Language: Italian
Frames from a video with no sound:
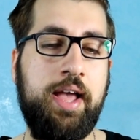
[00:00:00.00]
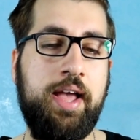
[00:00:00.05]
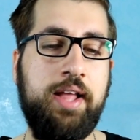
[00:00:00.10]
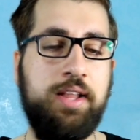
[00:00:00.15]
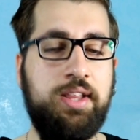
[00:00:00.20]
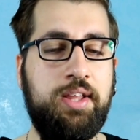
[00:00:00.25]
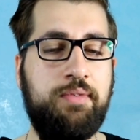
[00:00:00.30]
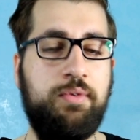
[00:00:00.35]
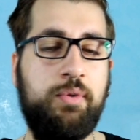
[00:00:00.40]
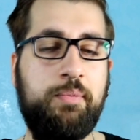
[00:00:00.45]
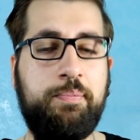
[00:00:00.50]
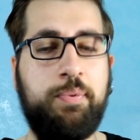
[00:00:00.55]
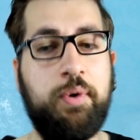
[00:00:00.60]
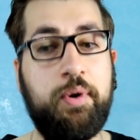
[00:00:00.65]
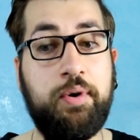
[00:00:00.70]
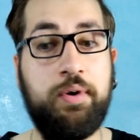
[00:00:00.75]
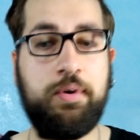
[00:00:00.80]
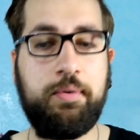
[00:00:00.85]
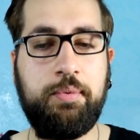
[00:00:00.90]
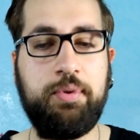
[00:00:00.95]
e devo un
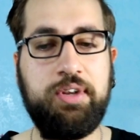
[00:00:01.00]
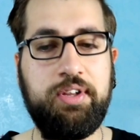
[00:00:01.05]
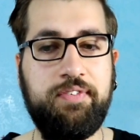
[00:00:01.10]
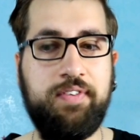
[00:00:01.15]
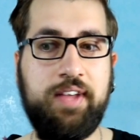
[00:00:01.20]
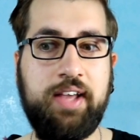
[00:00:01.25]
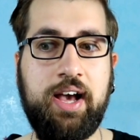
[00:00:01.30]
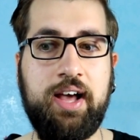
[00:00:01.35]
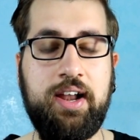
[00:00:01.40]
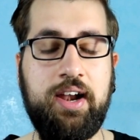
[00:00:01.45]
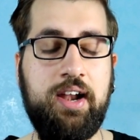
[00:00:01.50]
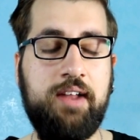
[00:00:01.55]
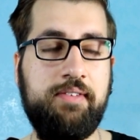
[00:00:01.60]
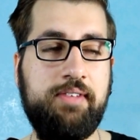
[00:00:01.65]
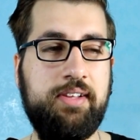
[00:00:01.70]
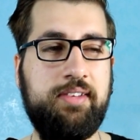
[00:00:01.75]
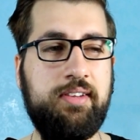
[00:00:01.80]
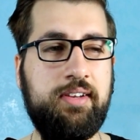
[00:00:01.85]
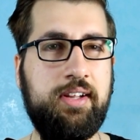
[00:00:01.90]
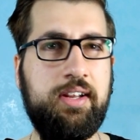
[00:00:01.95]
po' modificare le
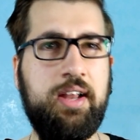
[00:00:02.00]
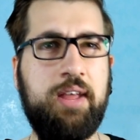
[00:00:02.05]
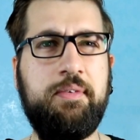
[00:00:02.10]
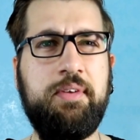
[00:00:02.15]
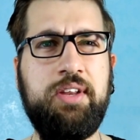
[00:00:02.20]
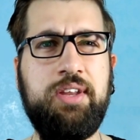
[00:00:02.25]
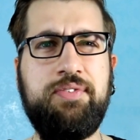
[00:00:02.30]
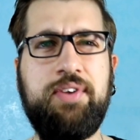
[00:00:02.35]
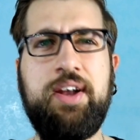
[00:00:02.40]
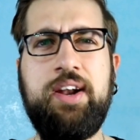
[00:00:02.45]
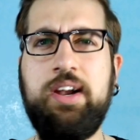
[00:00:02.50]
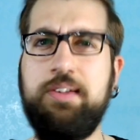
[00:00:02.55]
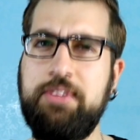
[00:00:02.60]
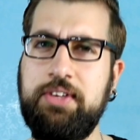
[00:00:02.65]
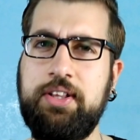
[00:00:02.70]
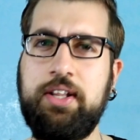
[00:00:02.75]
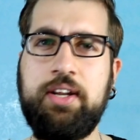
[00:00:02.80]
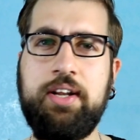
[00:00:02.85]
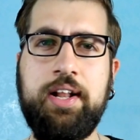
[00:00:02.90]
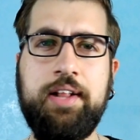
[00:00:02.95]
vetrine quindi fare le
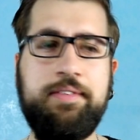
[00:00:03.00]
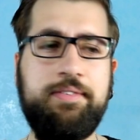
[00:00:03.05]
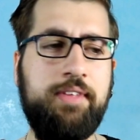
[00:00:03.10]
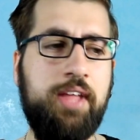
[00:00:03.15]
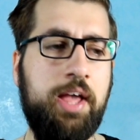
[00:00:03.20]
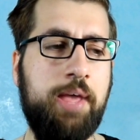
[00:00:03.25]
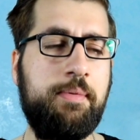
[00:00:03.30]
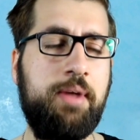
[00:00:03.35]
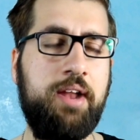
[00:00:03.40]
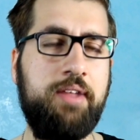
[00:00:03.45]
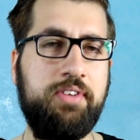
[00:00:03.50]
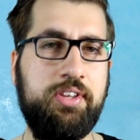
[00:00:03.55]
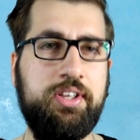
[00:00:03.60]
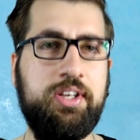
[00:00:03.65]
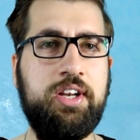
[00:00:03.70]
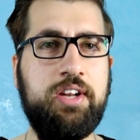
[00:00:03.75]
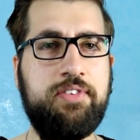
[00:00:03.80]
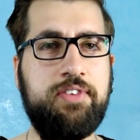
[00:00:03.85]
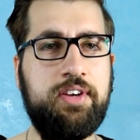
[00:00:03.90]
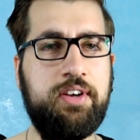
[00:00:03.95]
vetrine a tema, le
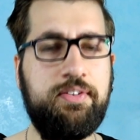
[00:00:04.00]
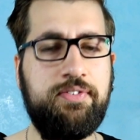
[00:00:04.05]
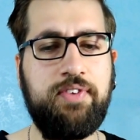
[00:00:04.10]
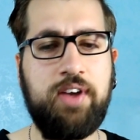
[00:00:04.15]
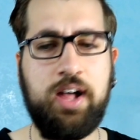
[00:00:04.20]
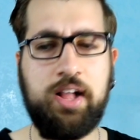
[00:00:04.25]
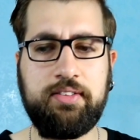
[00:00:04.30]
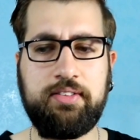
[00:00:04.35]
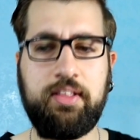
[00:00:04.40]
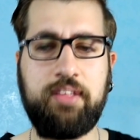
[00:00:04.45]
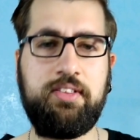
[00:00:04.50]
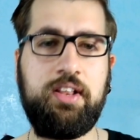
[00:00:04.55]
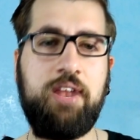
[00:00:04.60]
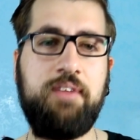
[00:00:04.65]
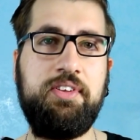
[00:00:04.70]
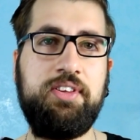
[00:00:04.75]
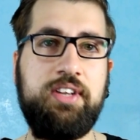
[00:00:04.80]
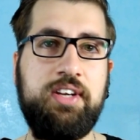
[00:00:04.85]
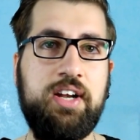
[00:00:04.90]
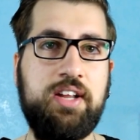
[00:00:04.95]
vetrine Final Fantasy, la
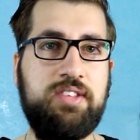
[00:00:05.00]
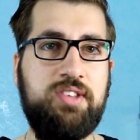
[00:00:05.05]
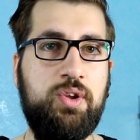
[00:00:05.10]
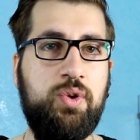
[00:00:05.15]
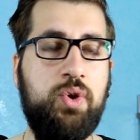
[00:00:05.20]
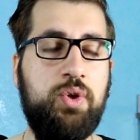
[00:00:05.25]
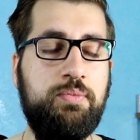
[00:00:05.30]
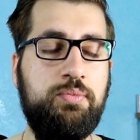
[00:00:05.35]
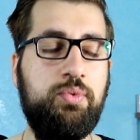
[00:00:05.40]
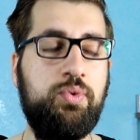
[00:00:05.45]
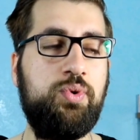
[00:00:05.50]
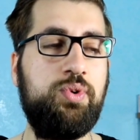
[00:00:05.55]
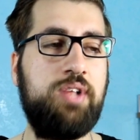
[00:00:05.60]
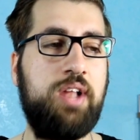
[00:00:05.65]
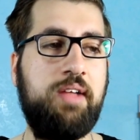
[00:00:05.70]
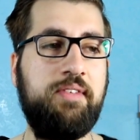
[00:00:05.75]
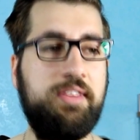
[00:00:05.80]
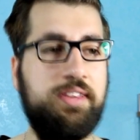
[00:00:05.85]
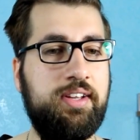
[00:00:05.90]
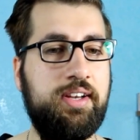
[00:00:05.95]
vetrina Sailor Moon,
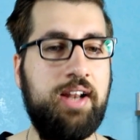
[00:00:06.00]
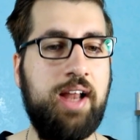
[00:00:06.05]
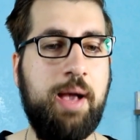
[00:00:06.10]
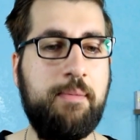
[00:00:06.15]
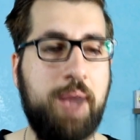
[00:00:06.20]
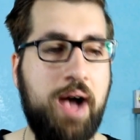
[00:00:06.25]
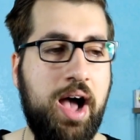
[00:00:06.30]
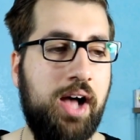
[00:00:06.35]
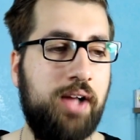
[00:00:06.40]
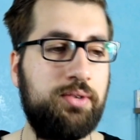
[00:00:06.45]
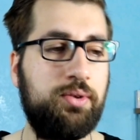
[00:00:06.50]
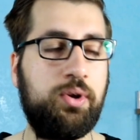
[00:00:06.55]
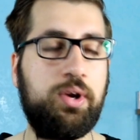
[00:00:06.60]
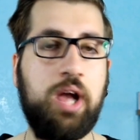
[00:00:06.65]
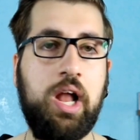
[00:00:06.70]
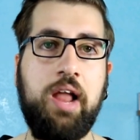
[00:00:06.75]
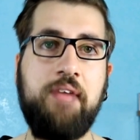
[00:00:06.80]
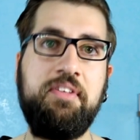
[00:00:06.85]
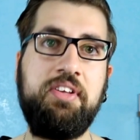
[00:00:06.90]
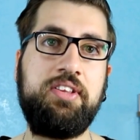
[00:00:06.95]
la vetrina
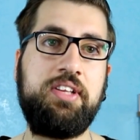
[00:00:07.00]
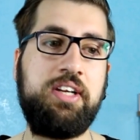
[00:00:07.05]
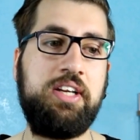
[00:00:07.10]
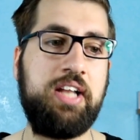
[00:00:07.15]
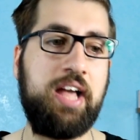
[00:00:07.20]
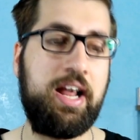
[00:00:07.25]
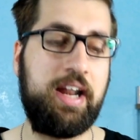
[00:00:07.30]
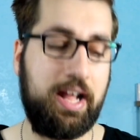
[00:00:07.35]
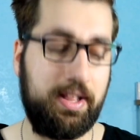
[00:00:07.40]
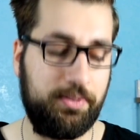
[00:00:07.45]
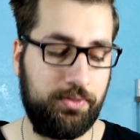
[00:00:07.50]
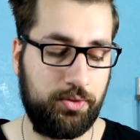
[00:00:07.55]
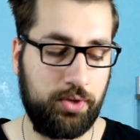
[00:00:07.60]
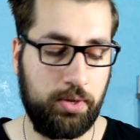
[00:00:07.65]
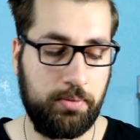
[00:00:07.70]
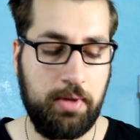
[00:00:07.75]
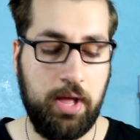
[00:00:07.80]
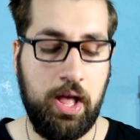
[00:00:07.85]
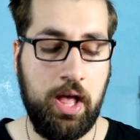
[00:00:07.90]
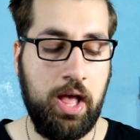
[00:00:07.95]
Madoka, la vetrina
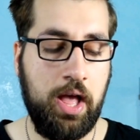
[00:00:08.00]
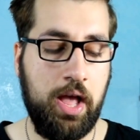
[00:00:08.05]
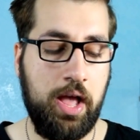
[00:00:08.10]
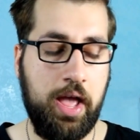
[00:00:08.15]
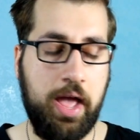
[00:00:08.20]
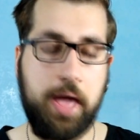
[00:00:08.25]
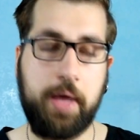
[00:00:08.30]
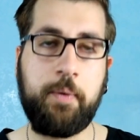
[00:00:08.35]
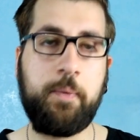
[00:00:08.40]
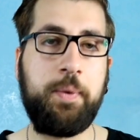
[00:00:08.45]
Random e